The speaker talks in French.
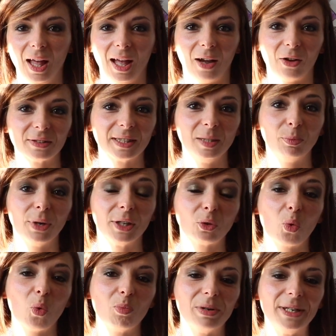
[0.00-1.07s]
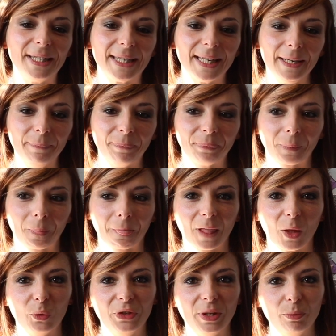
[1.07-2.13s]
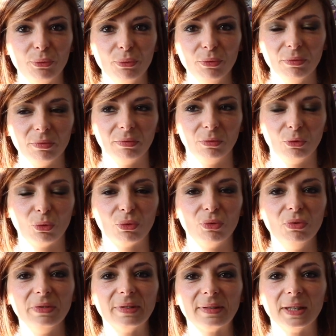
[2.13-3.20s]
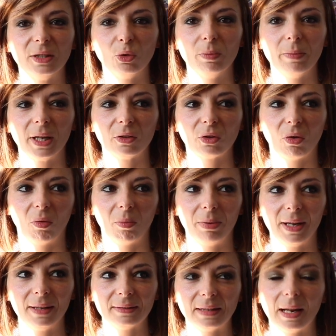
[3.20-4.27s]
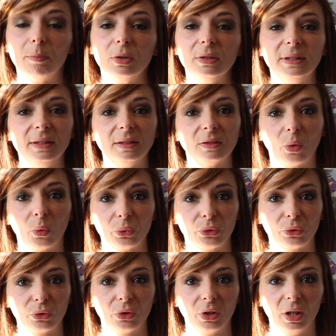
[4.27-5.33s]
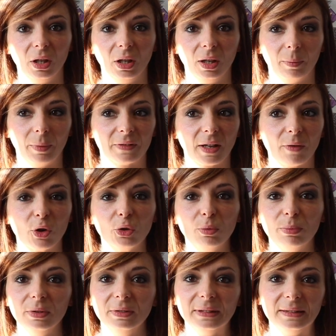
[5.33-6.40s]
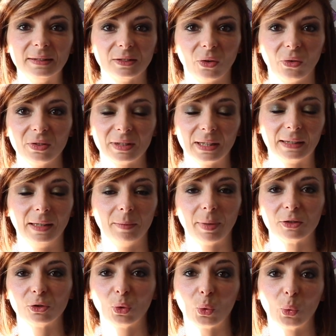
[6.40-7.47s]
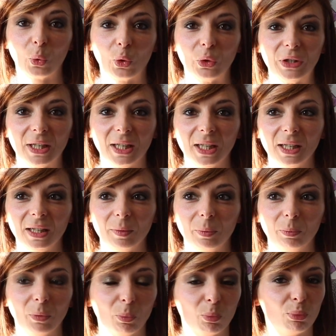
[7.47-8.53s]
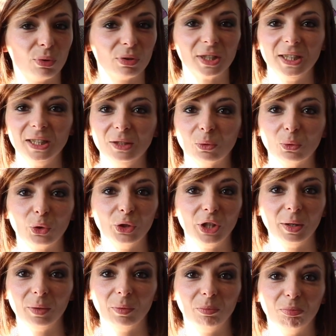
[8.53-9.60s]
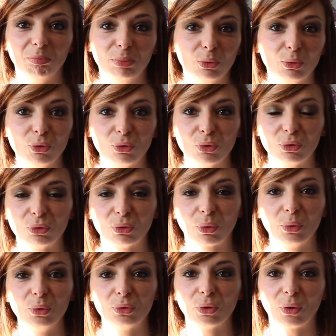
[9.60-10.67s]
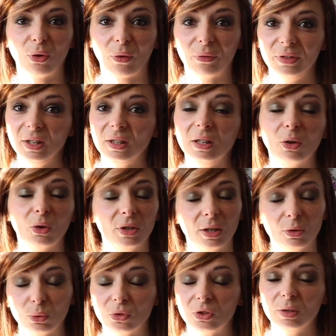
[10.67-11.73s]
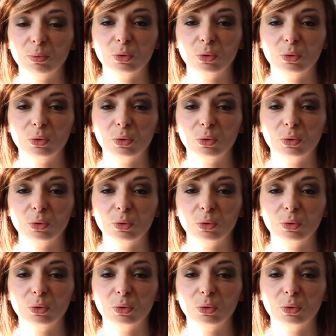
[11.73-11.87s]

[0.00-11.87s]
Alors, ce qui peut être compliqué, au début, du coup, c'est de mettre en place la bonne distance. Parce qu'avoir une bonne distance avec des patients qu'on connaît, pour qui on connaît beaucoup de choses sur eux, sur leur vie, qui connaissent aussi